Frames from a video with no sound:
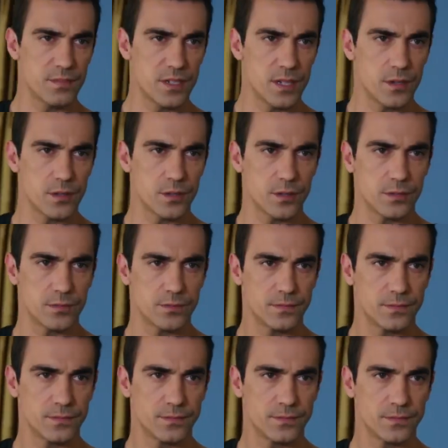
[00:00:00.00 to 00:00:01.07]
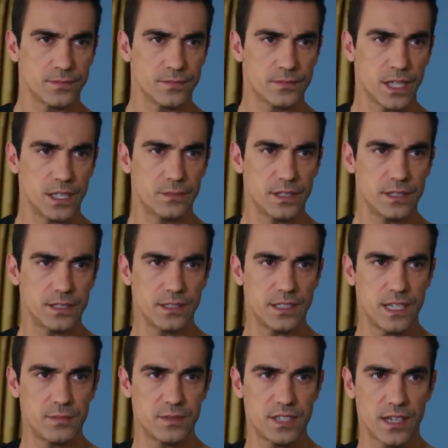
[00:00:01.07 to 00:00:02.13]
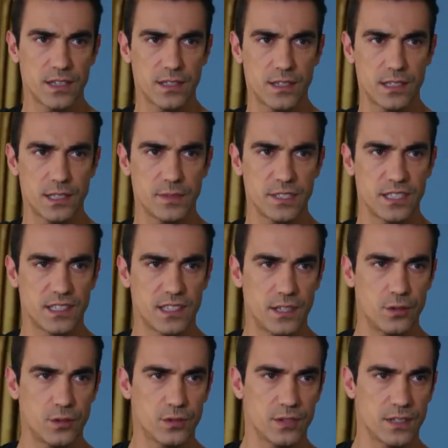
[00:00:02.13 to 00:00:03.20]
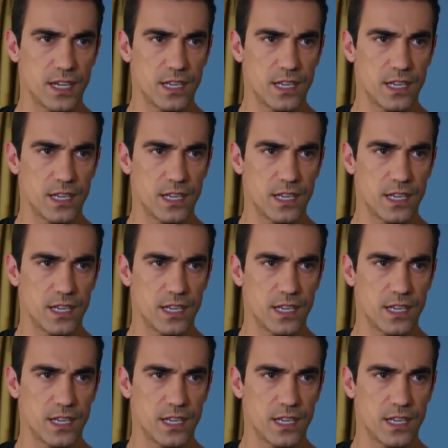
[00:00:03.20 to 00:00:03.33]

bir şey yok. Tanımadığın eli bıçaklı adama dikleniyorsun